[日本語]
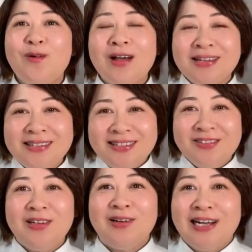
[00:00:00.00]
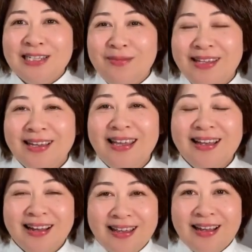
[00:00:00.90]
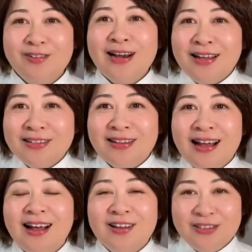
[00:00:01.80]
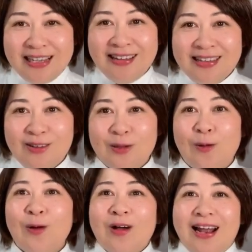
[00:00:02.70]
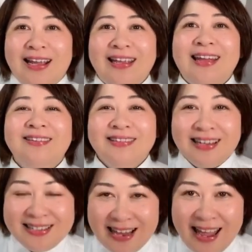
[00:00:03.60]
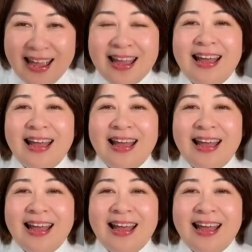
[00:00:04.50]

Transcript: お菓子作りを始めたきっかけがフランスが好きっていうところから来てるんですね。